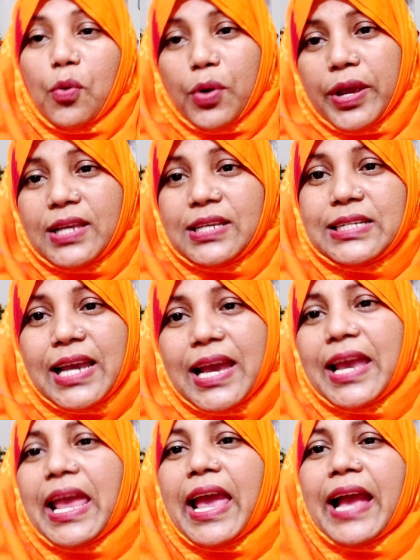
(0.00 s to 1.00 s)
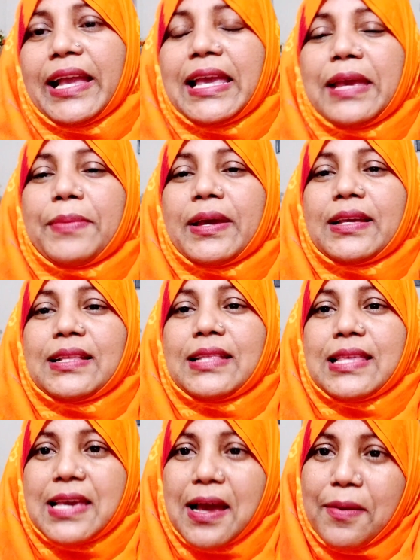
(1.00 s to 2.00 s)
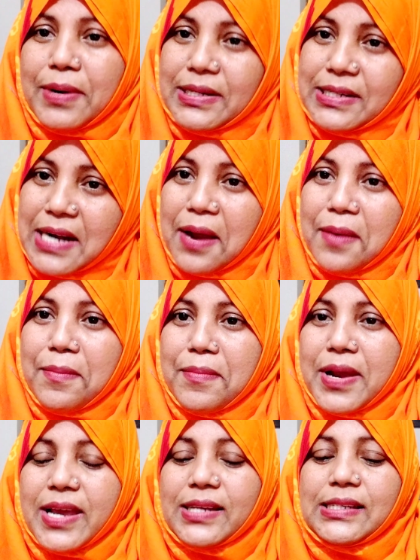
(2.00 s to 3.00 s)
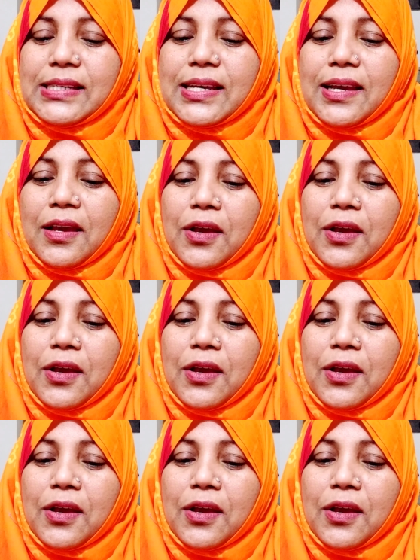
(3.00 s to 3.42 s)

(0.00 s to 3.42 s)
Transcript: ওই সেই একই ব্যক্তি আবার সামনে এসে